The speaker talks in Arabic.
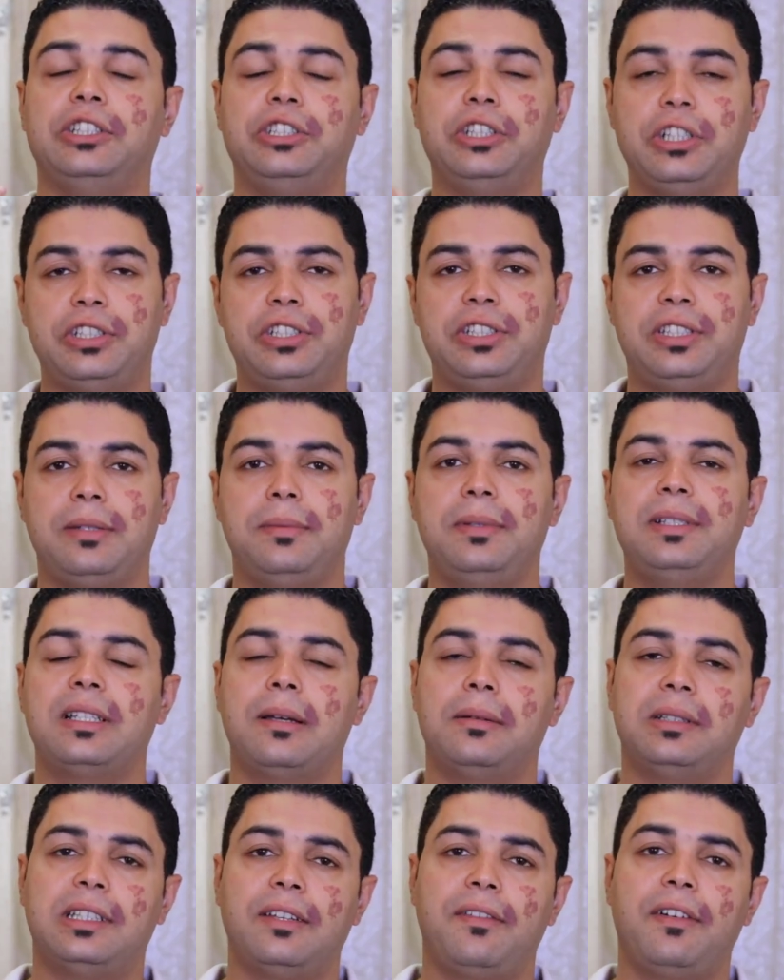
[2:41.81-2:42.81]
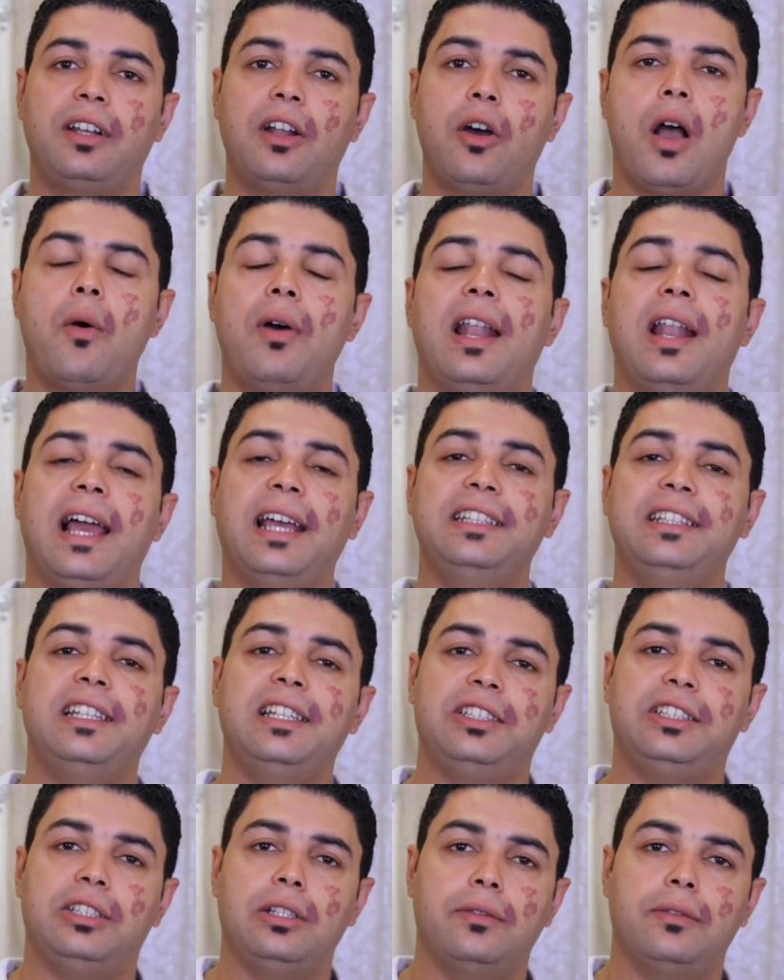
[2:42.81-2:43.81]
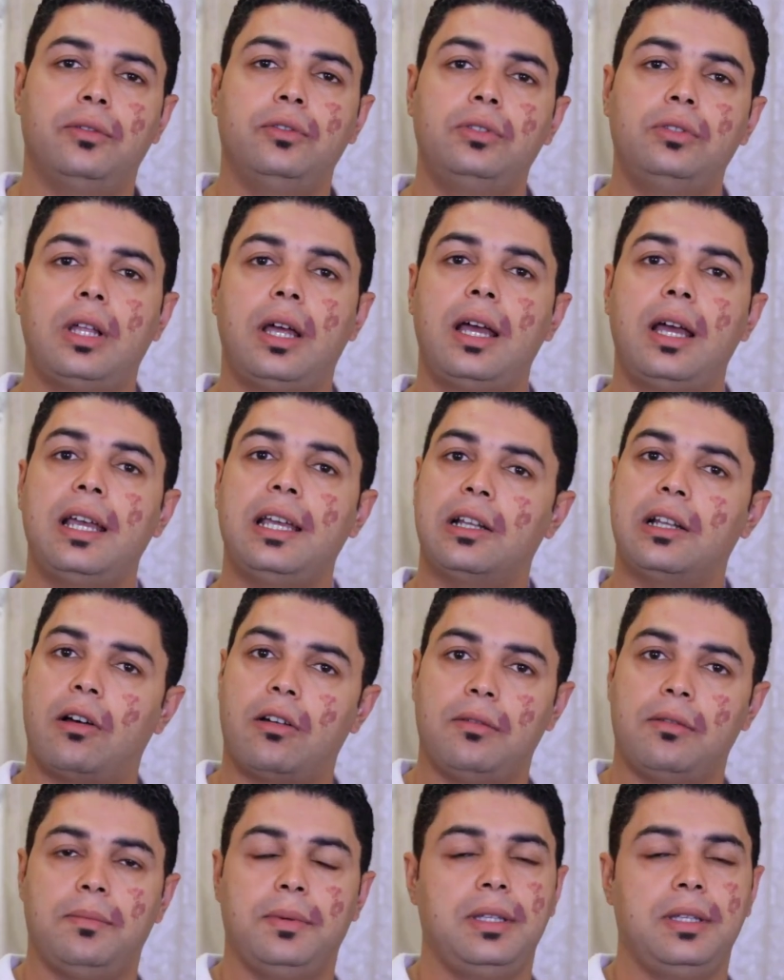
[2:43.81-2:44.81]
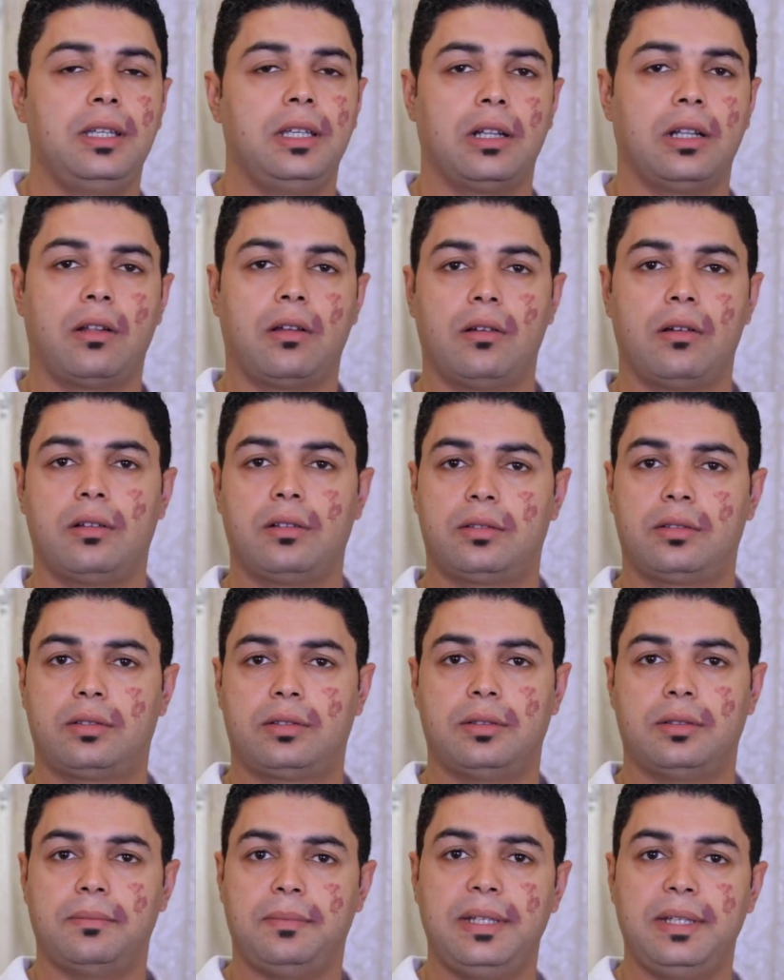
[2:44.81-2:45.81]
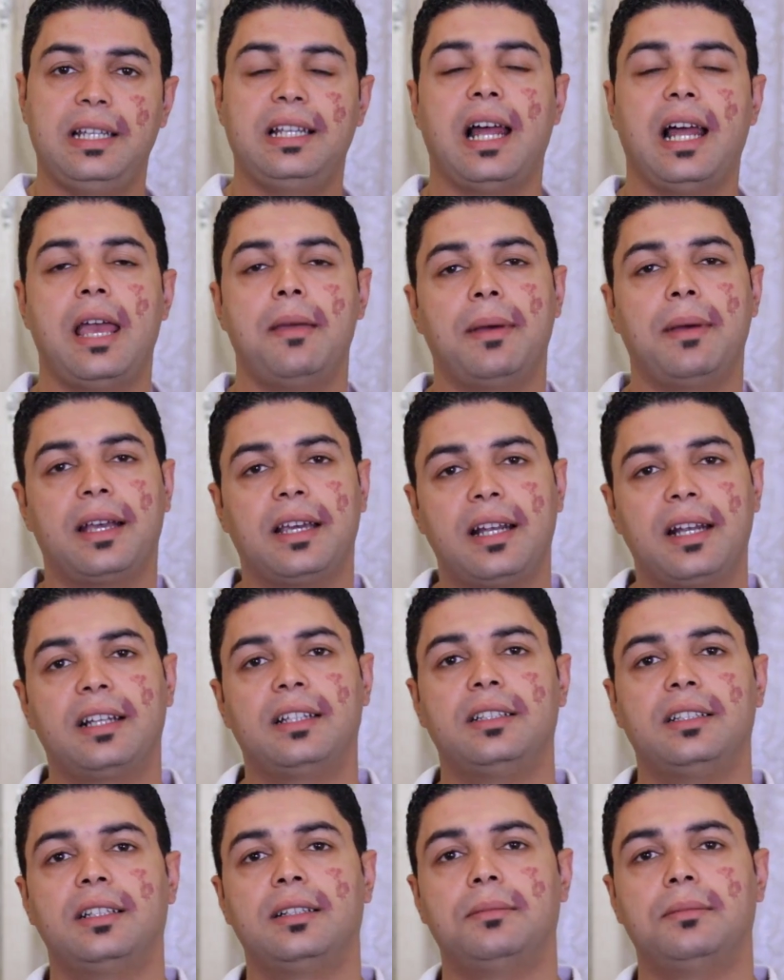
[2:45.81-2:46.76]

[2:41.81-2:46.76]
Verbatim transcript: الدي اتش سي بي زي ما انت اتفقنا هو اللي هيدي للتليفون ده الاي بي الخاص بيه اللي هيمكنك